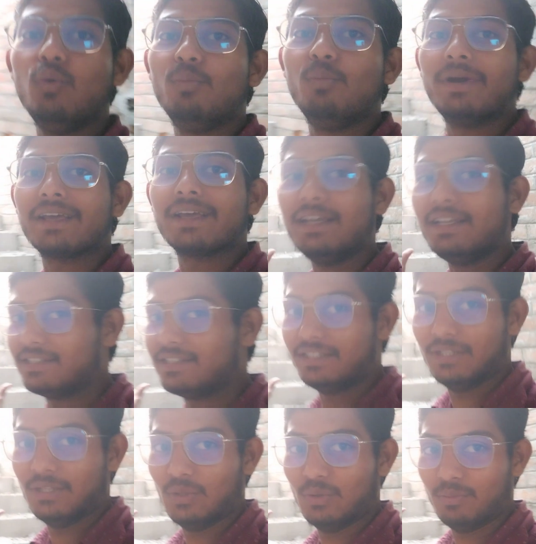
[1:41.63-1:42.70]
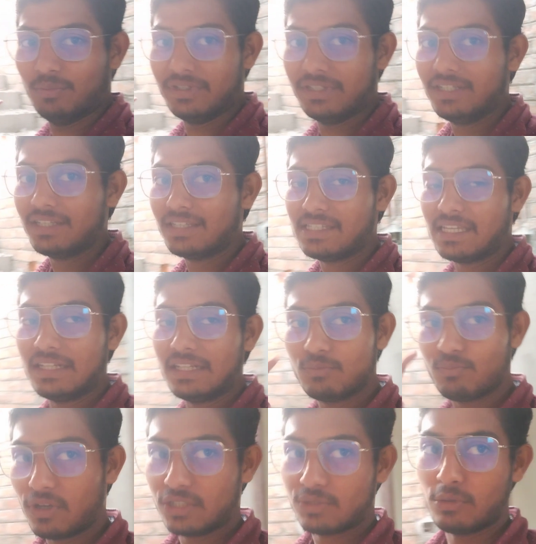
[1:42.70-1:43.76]
ऊपर का सीढ़ी ठीक यानी
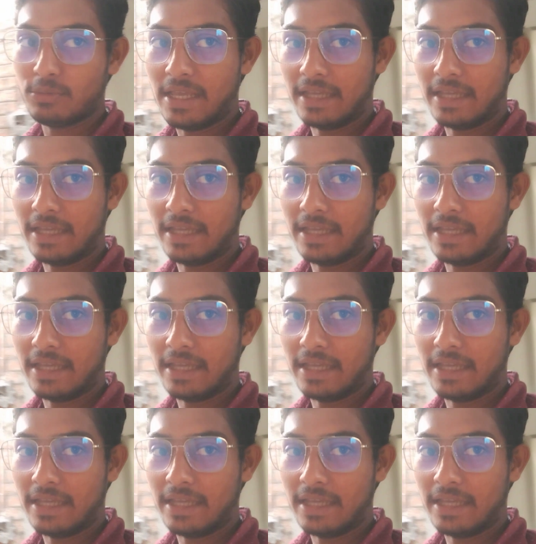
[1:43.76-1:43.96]
कि फर्स्ट फ्लोर